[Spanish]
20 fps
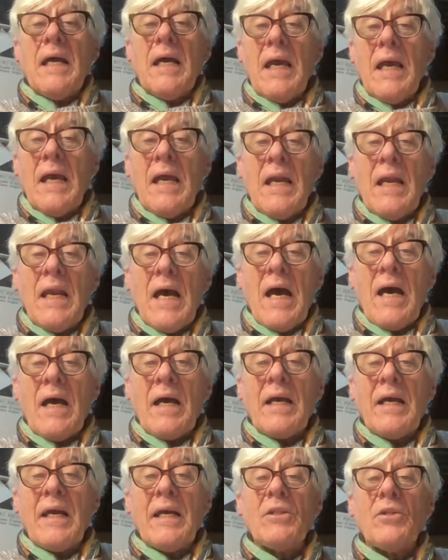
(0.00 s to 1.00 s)
en la
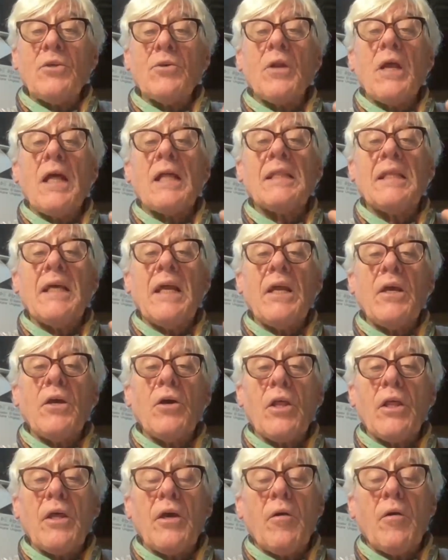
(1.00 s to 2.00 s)
gestión
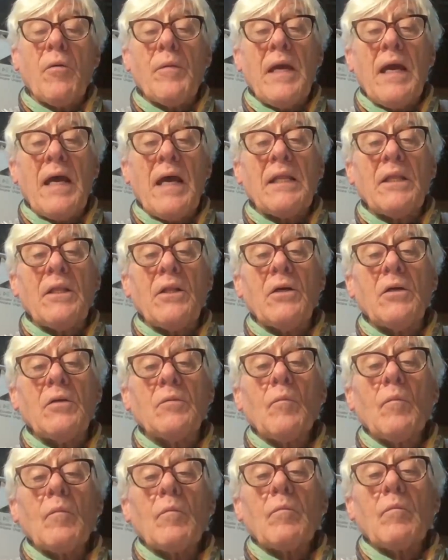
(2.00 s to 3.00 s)
anterior de gobierno
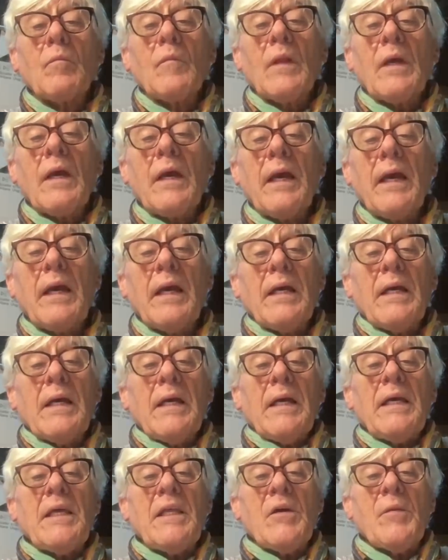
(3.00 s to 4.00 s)
¿eh?
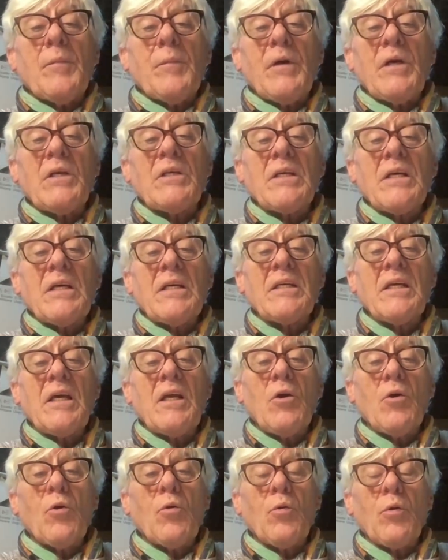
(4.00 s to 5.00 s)
y después se
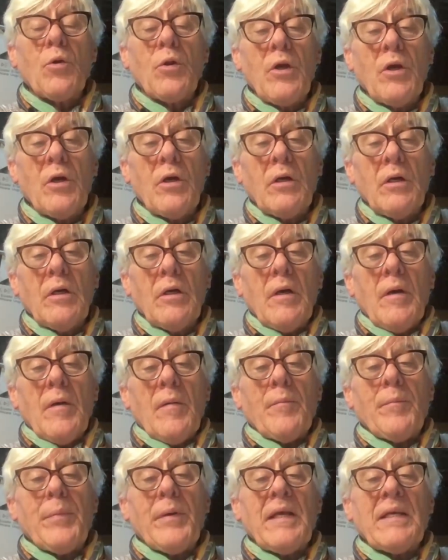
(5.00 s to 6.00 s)
le ocurrió
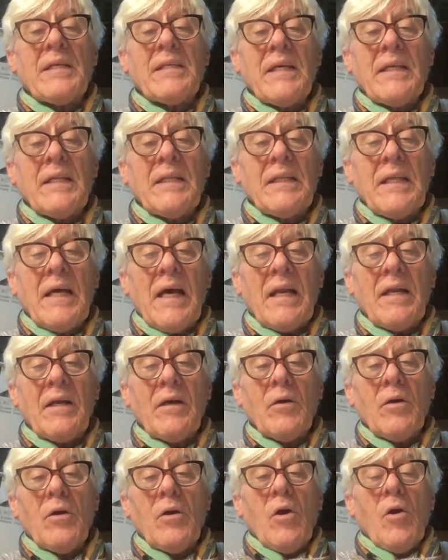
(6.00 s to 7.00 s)
presentar
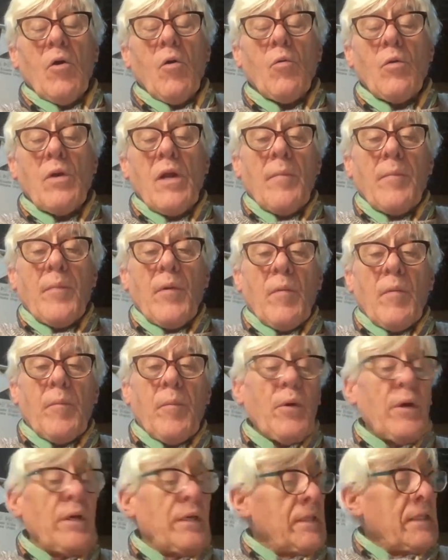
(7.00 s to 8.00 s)
una
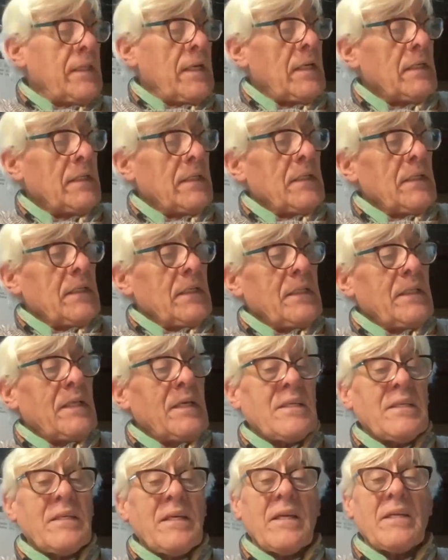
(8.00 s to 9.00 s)
propuesta
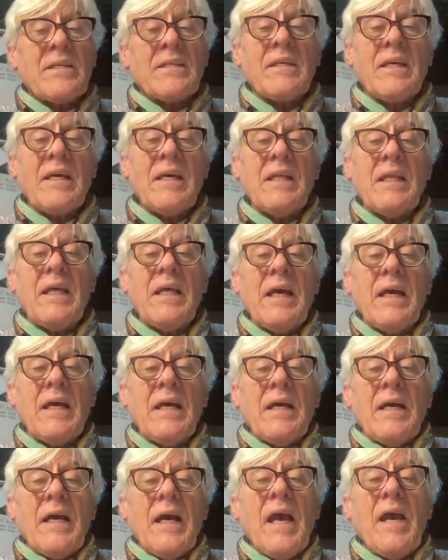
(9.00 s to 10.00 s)
de ser sede
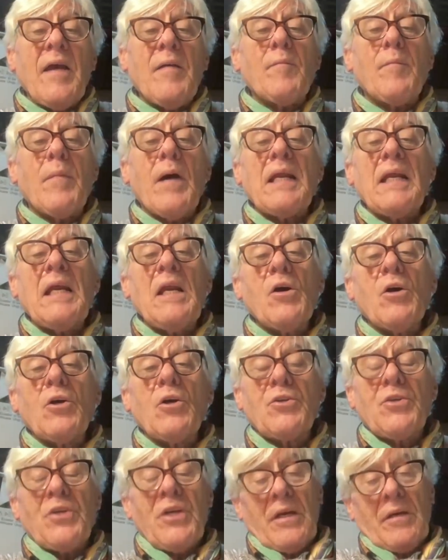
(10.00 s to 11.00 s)
en
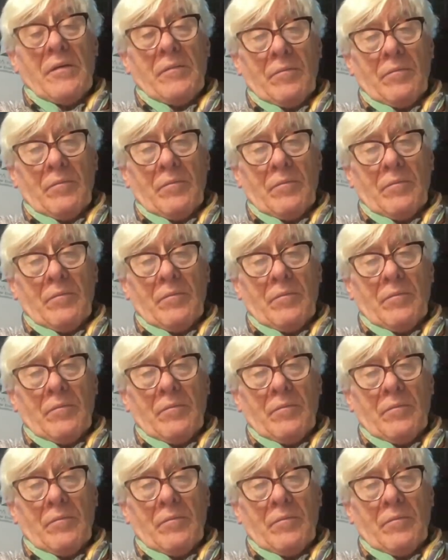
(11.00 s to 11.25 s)
Bariloche